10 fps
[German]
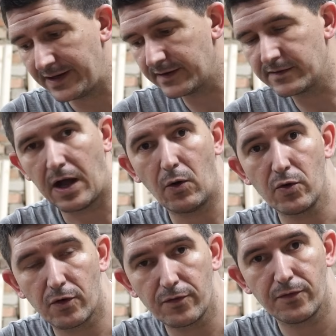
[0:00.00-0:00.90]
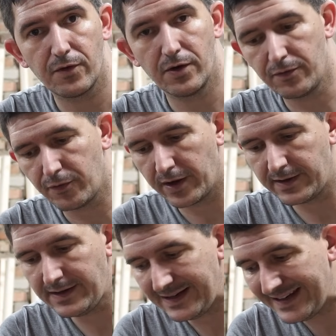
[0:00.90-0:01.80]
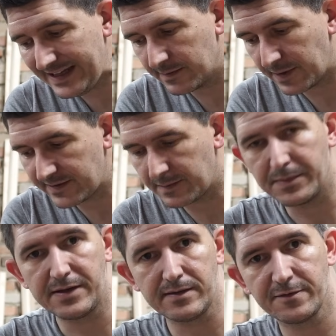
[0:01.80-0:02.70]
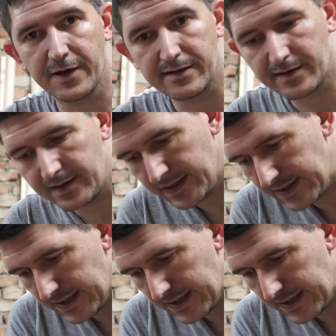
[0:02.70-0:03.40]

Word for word: weil ich das auch noch äh, vorher nie, nie gemacht habe mit diesem Fräser.